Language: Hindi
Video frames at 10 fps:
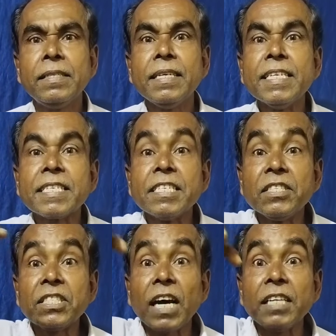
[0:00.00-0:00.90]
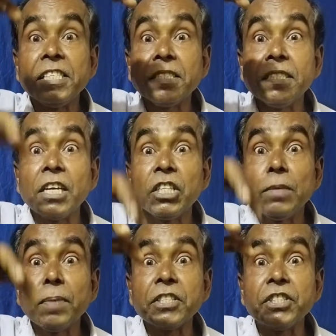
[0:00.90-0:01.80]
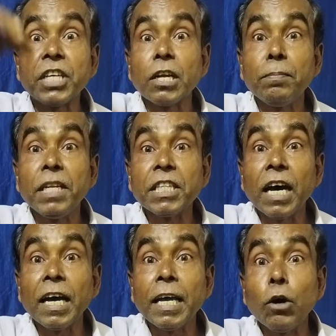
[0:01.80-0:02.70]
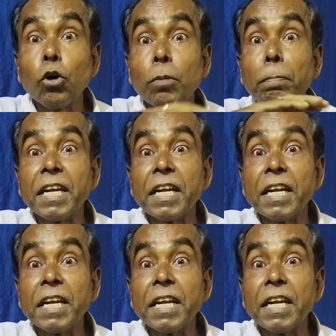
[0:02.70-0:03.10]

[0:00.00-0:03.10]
एक इंसान इस धरती पर जन्म लेता है और